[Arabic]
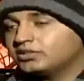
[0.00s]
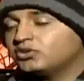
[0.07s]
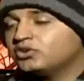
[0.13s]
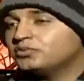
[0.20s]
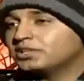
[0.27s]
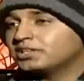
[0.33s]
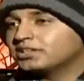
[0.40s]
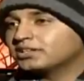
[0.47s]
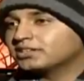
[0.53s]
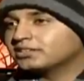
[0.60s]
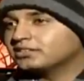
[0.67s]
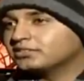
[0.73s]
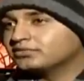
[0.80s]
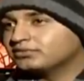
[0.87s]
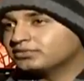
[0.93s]
نومك
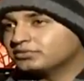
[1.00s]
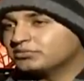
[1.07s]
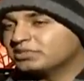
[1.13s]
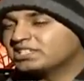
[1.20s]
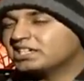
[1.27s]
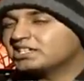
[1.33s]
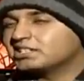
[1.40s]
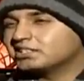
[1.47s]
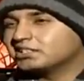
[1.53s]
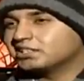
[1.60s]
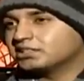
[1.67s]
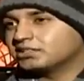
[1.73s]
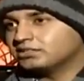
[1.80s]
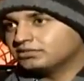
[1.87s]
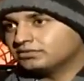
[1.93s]
يختلف مزاجك
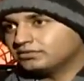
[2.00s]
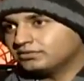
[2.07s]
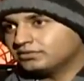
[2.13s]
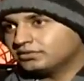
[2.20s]
يختلف